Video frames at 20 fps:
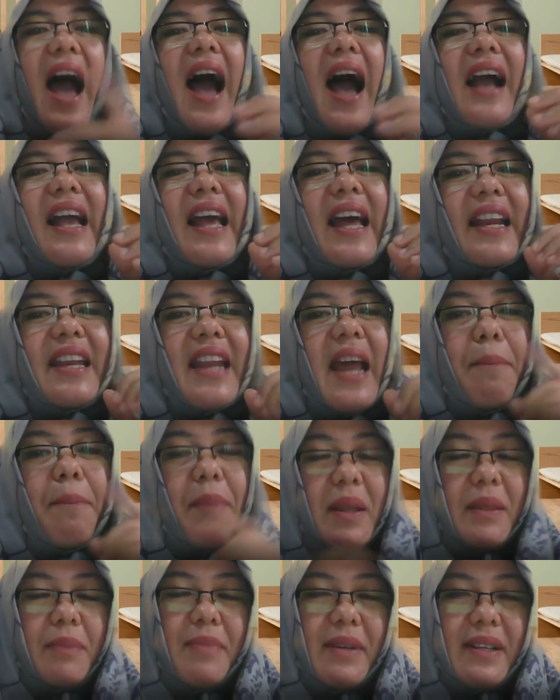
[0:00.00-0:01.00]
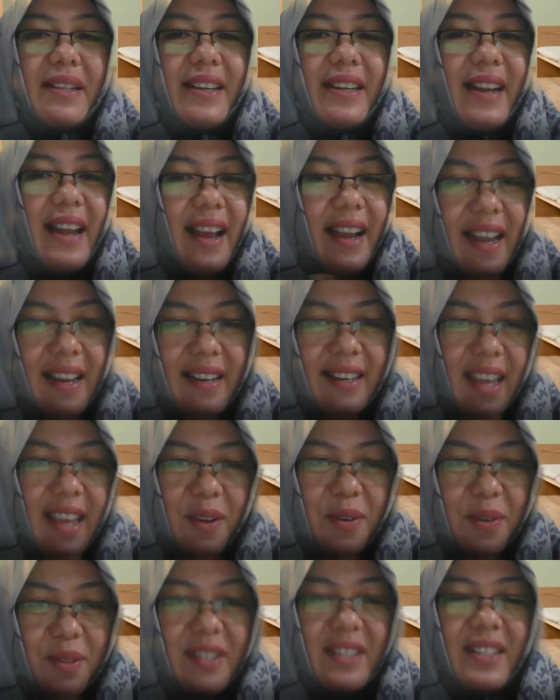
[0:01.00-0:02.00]
agar dapat menggerakkan
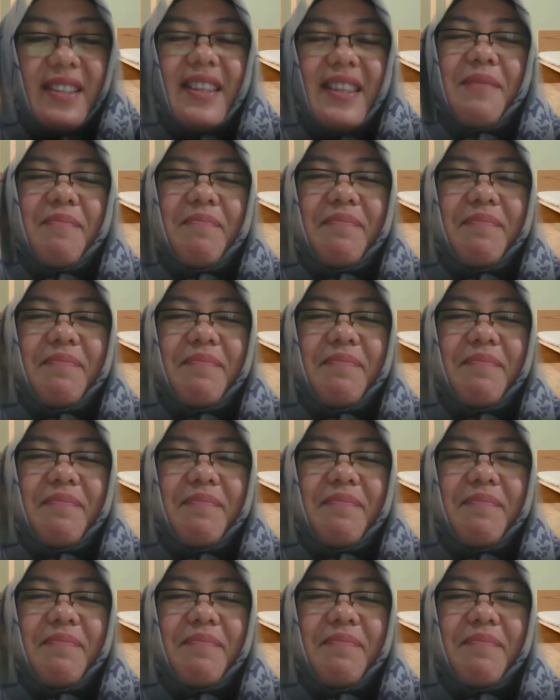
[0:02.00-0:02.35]
ekosistem?